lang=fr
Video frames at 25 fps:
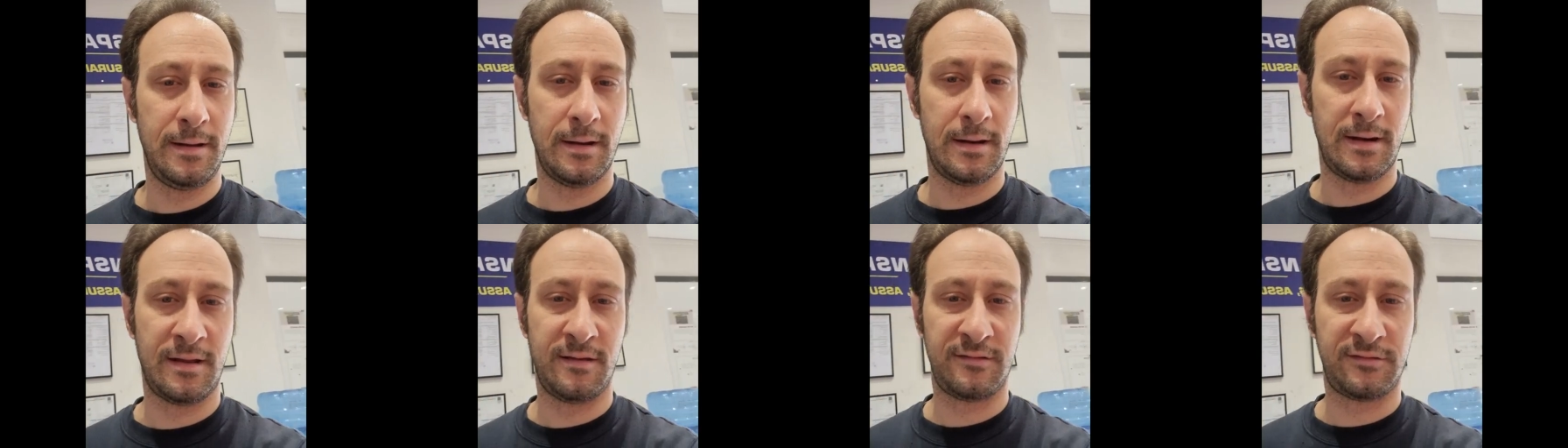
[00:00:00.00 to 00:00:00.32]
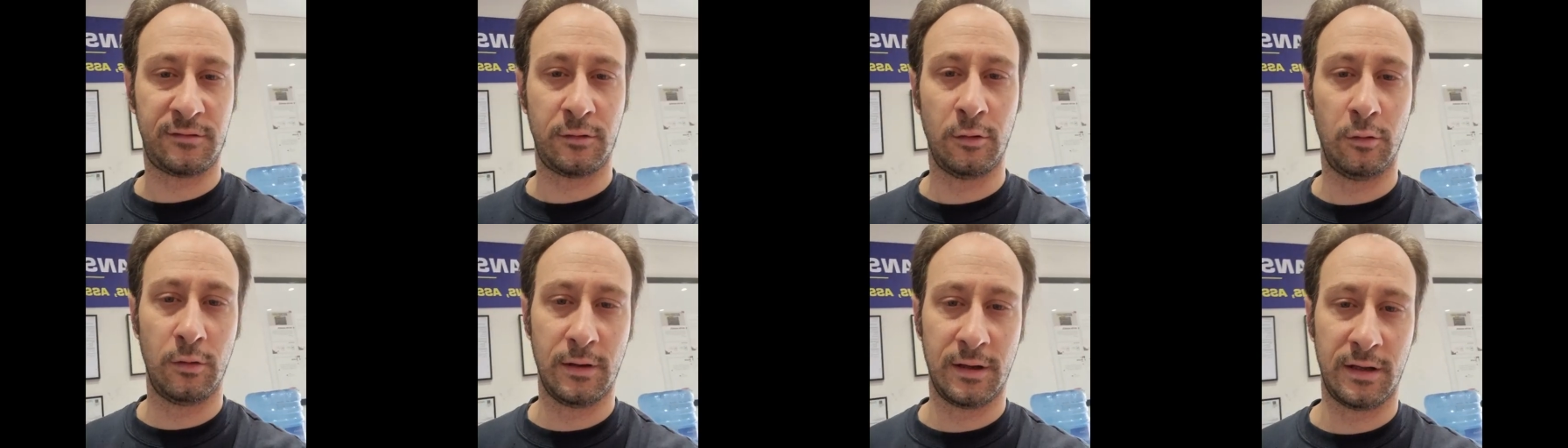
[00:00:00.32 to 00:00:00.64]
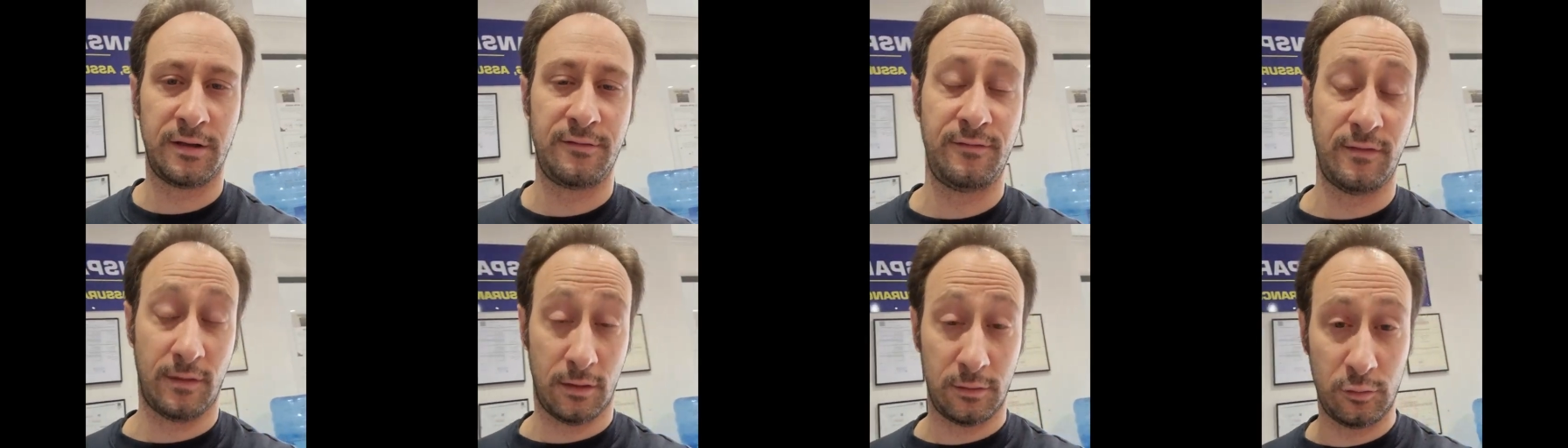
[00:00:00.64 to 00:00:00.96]
à l'instant, hein,
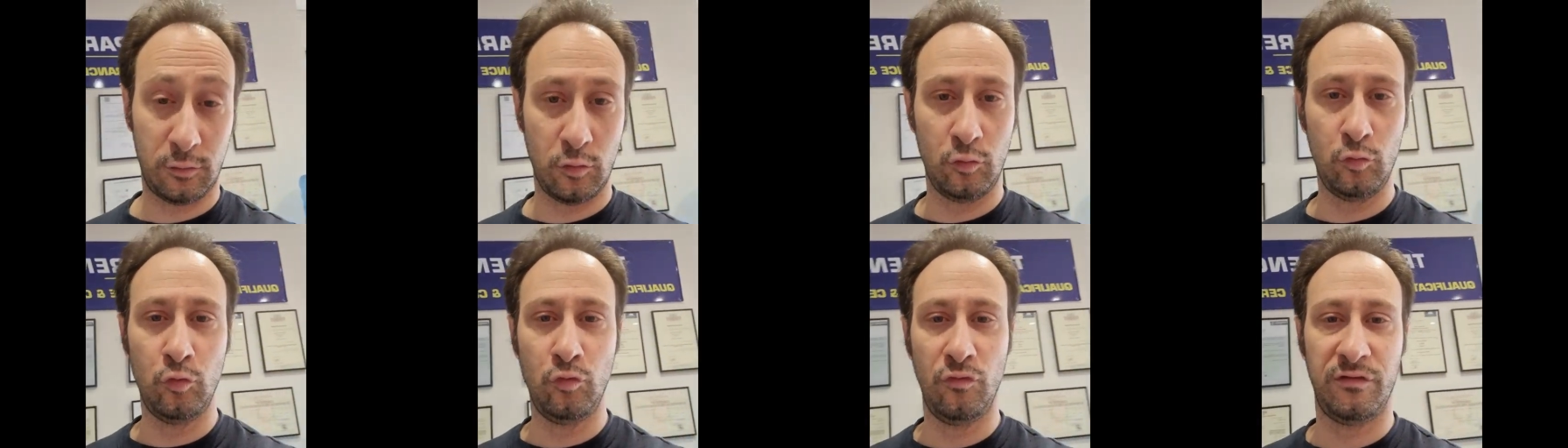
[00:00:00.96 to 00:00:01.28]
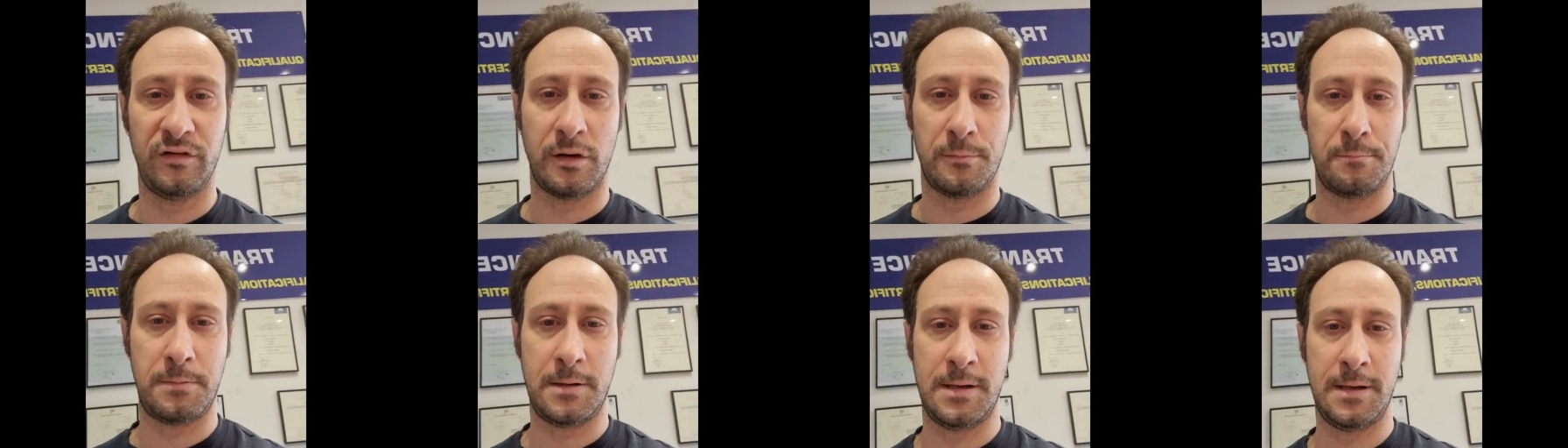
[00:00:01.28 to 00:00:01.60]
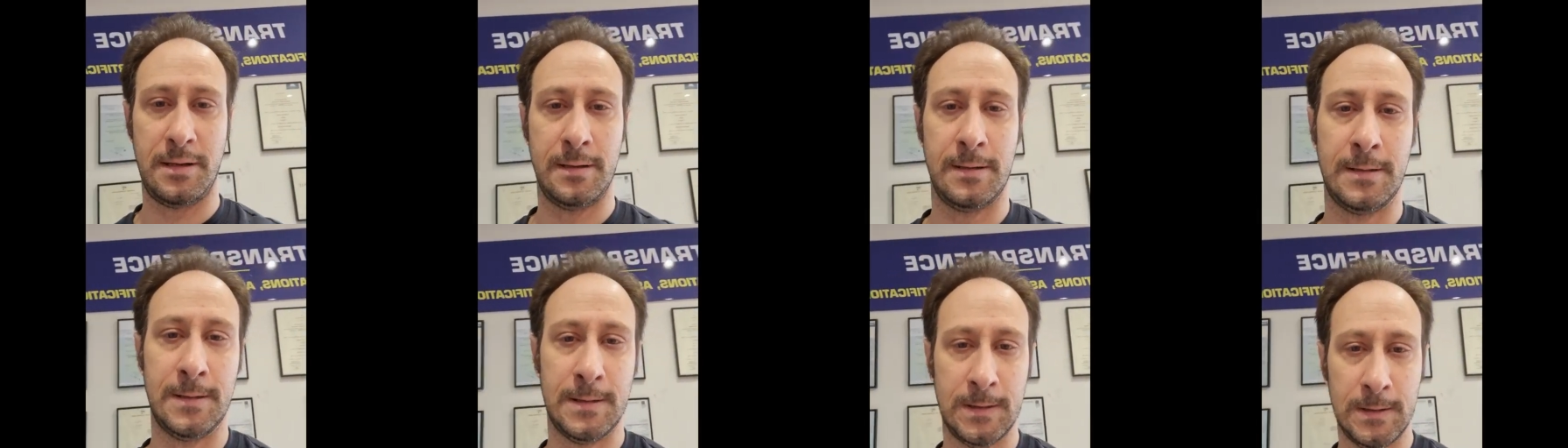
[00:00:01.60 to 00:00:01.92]
qui vient de nous
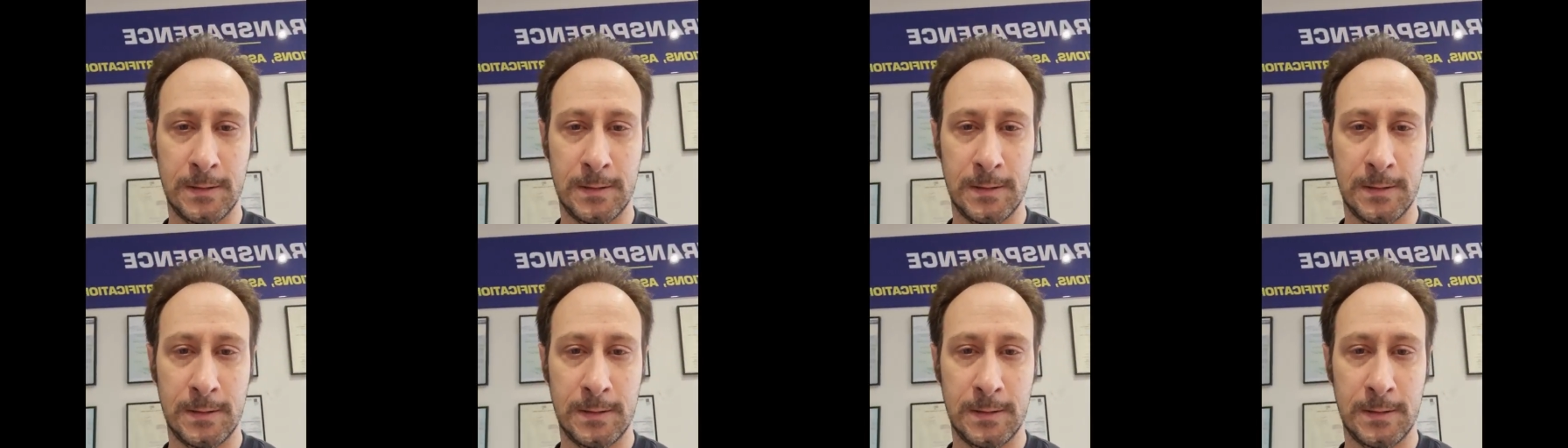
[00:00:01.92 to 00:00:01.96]
appeler.